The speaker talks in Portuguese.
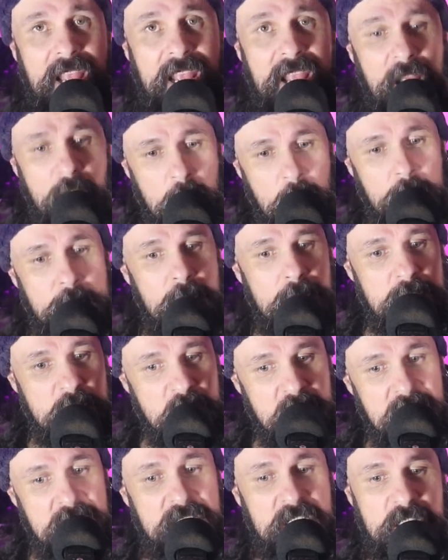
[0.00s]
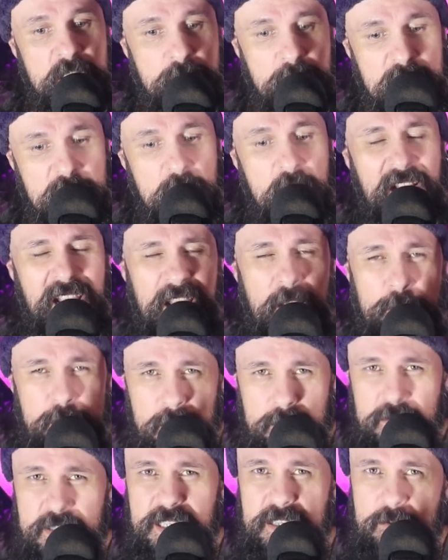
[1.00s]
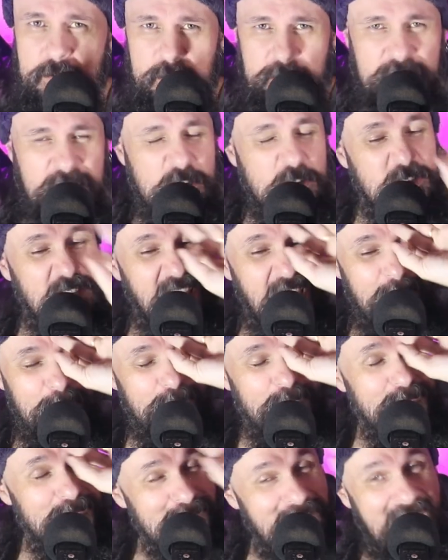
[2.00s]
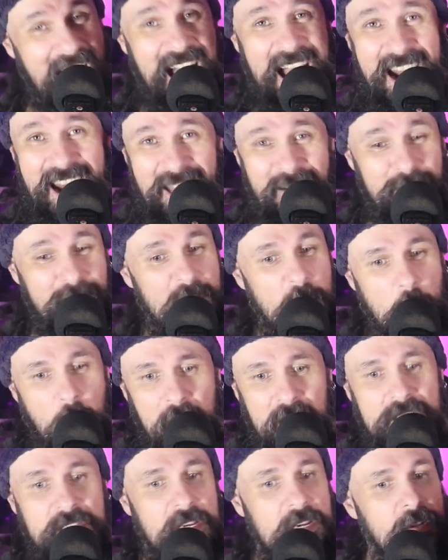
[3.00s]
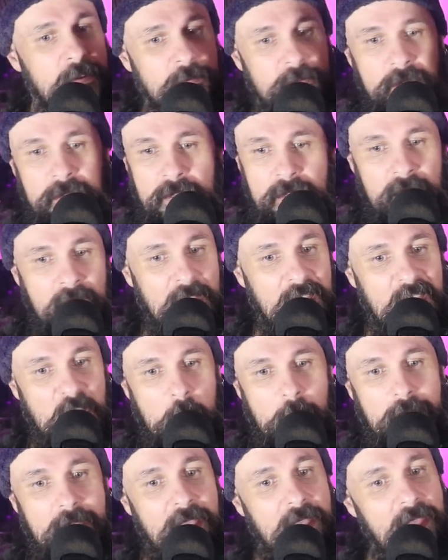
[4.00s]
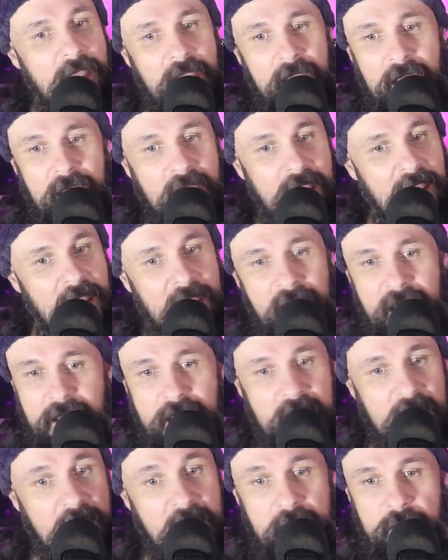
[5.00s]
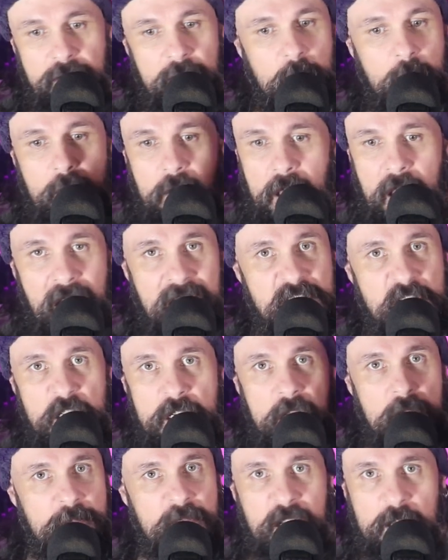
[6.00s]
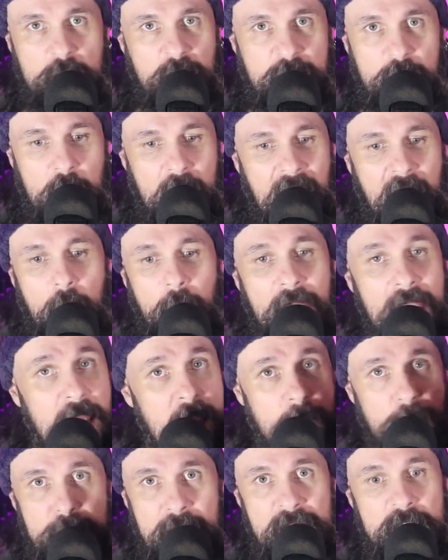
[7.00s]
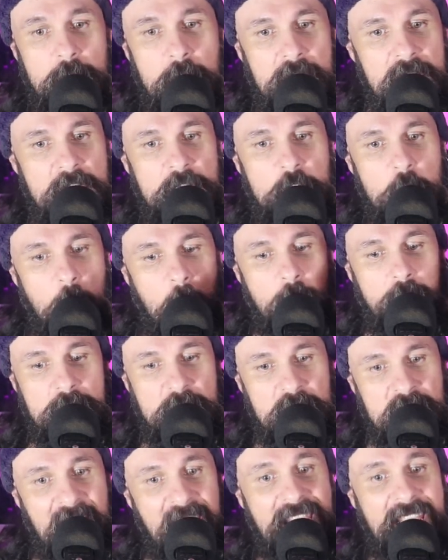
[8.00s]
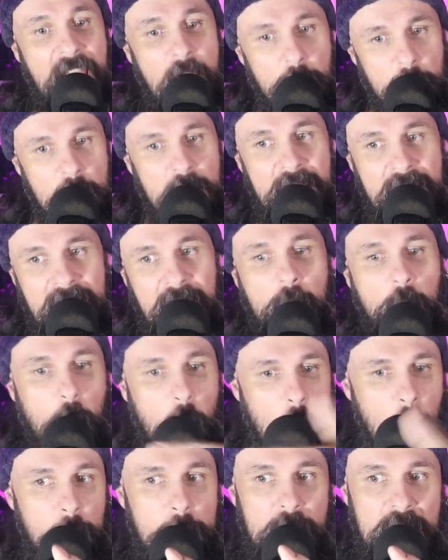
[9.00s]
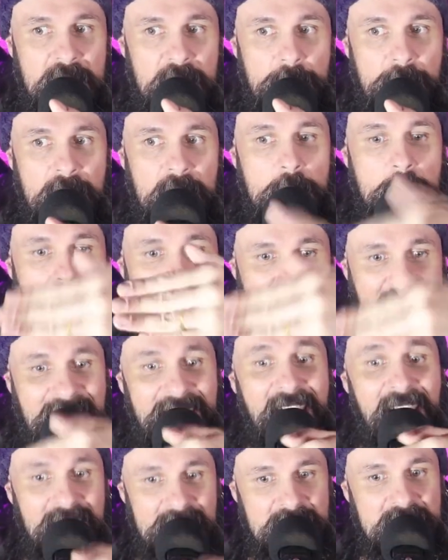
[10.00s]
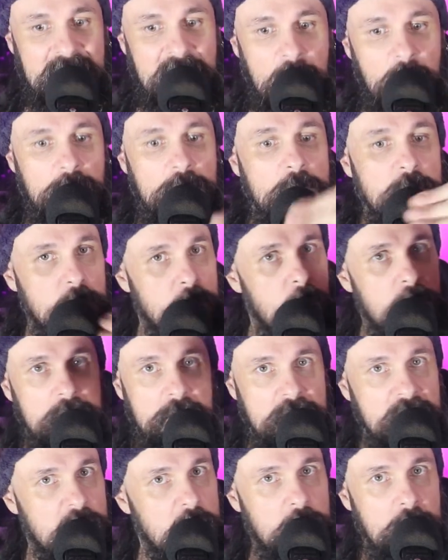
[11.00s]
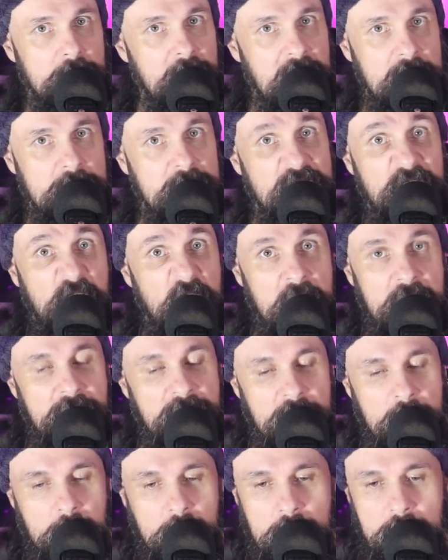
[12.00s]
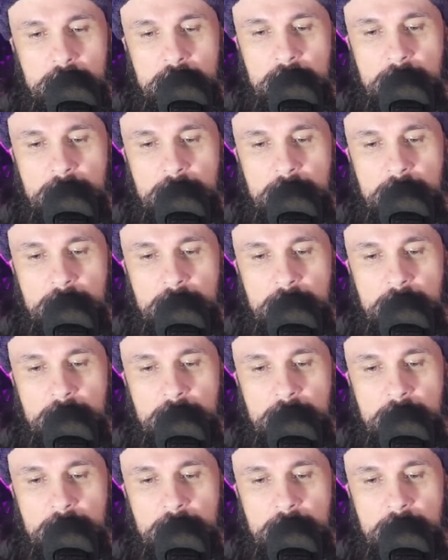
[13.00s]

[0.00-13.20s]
E eu não posso esquecer de mencionar que a produção do vídeo tá maravilhosa. E é incrível, a dinâmica do vocal é impressionante como está em harmonia com o comportamento e a ação dos outros instrumentos. Incrível.